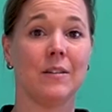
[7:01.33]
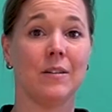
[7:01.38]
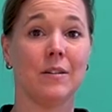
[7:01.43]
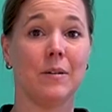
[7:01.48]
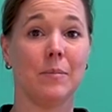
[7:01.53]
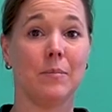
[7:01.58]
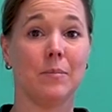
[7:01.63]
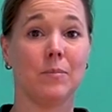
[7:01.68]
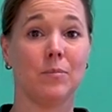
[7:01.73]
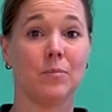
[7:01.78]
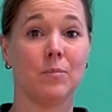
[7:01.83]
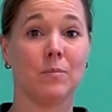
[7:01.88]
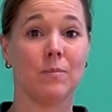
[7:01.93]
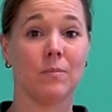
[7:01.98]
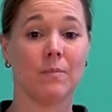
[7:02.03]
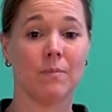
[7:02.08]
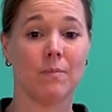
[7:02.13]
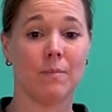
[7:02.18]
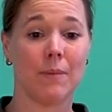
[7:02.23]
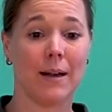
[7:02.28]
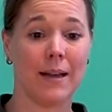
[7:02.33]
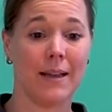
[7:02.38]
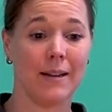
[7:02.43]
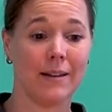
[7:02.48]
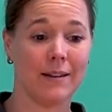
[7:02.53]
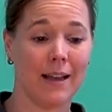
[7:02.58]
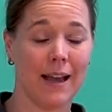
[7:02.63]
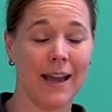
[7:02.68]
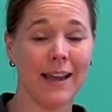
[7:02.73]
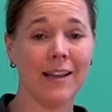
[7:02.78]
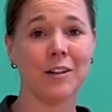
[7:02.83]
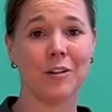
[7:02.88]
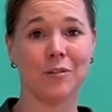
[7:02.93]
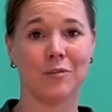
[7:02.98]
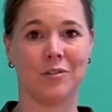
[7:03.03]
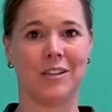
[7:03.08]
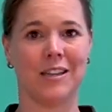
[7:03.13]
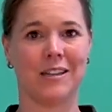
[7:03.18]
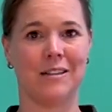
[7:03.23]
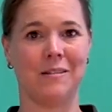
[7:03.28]
ähm, meinen
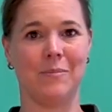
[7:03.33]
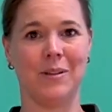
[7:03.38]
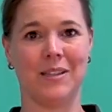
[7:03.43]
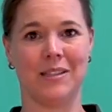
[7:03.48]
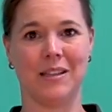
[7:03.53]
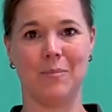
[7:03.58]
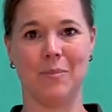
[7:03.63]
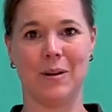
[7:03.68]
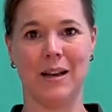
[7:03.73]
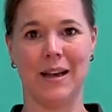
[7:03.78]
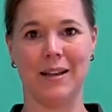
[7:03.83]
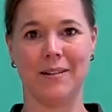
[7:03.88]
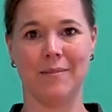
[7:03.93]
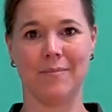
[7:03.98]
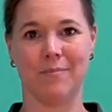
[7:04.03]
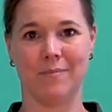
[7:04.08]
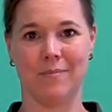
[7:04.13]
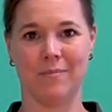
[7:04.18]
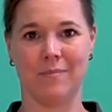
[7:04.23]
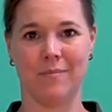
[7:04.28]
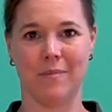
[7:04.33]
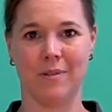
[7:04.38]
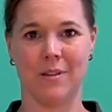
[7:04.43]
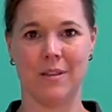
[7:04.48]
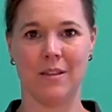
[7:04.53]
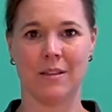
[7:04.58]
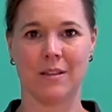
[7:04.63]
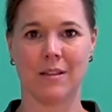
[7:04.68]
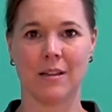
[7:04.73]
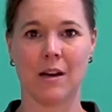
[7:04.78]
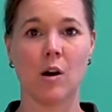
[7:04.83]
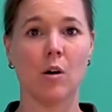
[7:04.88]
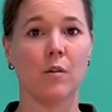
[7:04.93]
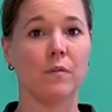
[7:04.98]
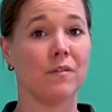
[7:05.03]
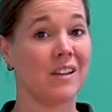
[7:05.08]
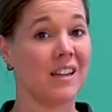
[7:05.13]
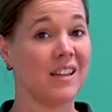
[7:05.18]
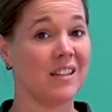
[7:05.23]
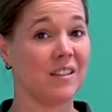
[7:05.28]
Einkaufszettel besser planen ich
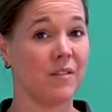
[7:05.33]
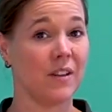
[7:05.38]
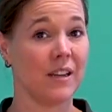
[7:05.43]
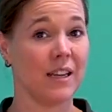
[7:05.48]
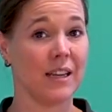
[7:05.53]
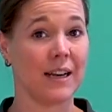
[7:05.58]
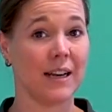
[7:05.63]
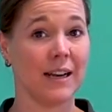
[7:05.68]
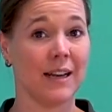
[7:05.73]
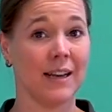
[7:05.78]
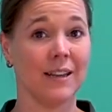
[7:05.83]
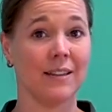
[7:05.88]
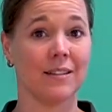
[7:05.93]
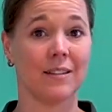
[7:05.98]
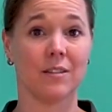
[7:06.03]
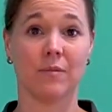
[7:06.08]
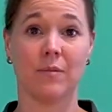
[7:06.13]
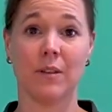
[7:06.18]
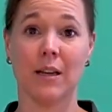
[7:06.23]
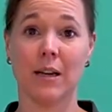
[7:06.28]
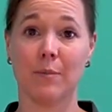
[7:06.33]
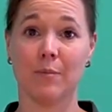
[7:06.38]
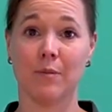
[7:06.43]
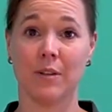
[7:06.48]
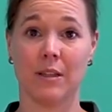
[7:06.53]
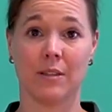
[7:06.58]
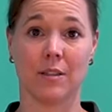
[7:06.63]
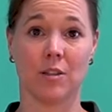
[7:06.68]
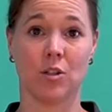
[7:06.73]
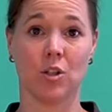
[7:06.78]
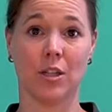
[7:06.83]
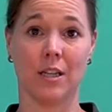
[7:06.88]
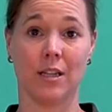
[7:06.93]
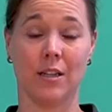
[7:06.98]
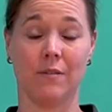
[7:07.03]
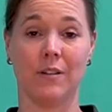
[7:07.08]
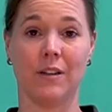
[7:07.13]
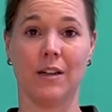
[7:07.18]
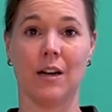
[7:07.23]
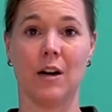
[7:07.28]
kaufe vielleicht weniger ein. Also wir haben
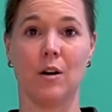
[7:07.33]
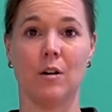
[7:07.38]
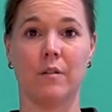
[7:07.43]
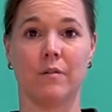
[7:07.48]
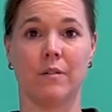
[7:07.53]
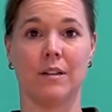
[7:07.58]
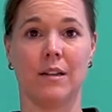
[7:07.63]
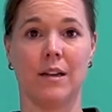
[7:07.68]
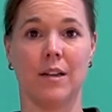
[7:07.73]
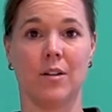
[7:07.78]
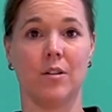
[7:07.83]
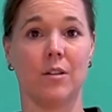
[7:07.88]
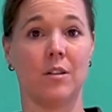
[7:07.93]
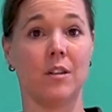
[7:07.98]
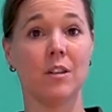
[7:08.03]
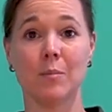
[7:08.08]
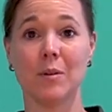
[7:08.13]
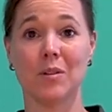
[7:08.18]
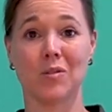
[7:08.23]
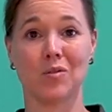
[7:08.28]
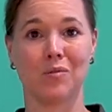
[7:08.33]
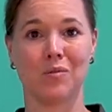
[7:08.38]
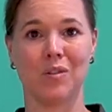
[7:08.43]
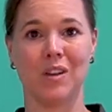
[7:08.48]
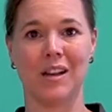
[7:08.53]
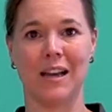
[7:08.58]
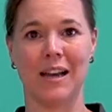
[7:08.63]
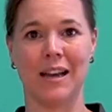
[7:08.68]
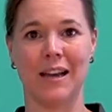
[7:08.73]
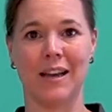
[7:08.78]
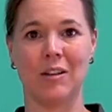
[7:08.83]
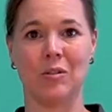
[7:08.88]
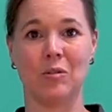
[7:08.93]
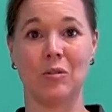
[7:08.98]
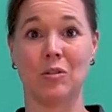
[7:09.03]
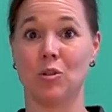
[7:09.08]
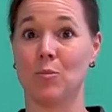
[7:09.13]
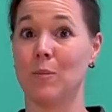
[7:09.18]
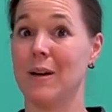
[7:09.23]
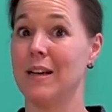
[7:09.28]
festgestellt, wir kaufen dadurch nicht mehr so viel ein
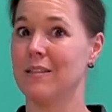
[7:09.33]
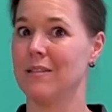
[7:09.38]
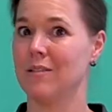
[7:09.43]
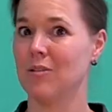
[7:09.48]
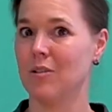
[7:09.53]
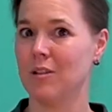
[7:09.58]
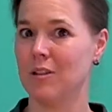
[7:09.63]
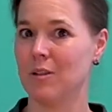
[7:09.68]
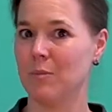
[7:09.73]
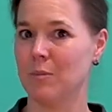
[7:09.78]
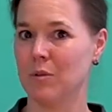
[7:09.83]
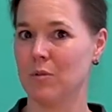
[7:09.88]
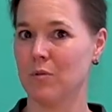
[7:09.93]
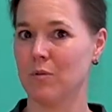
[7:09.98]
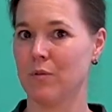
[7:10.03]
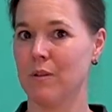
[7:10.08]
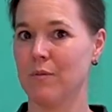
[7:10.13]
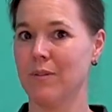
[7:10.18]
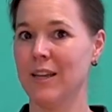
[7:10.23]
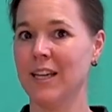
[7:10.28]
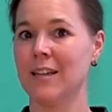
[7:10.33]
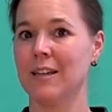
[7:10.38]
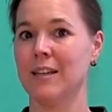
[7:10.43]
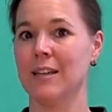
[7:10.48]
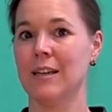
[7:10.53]
und schmeißen auch nicht mehr so viel weg.